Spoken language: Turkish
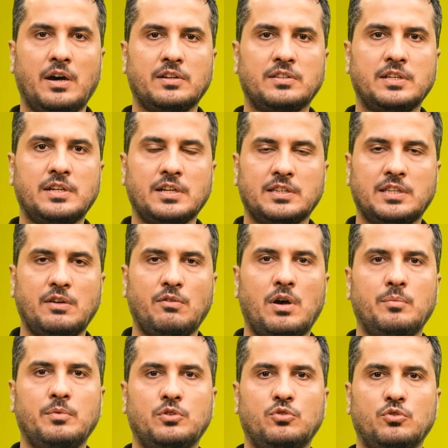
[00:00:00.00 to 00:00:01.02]
artarak
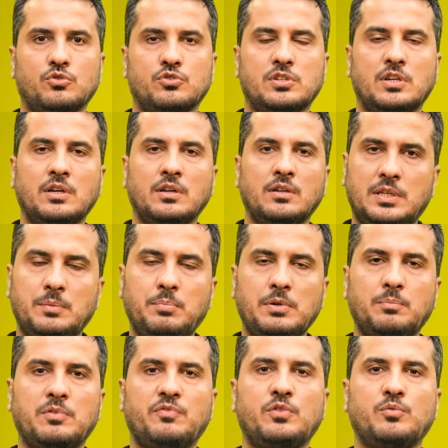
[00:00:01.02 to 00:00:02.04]
devam ediyorsa
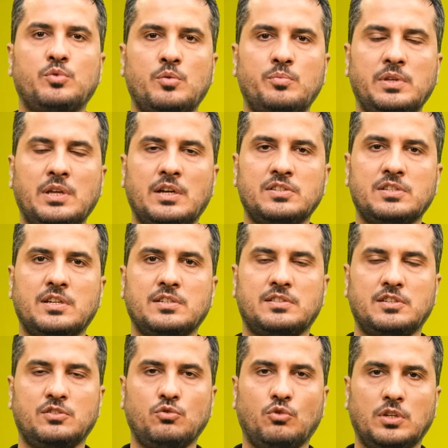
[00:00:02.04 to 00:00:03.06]
tipik bir fibromiyacı
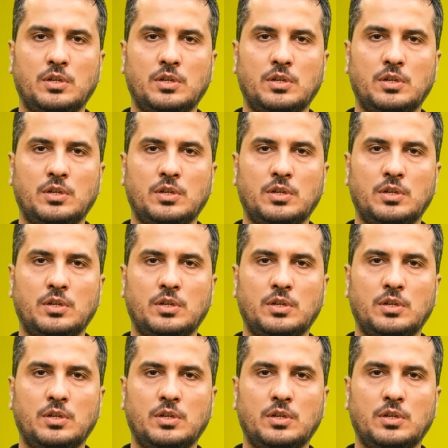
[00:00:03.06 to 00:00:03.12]
hastası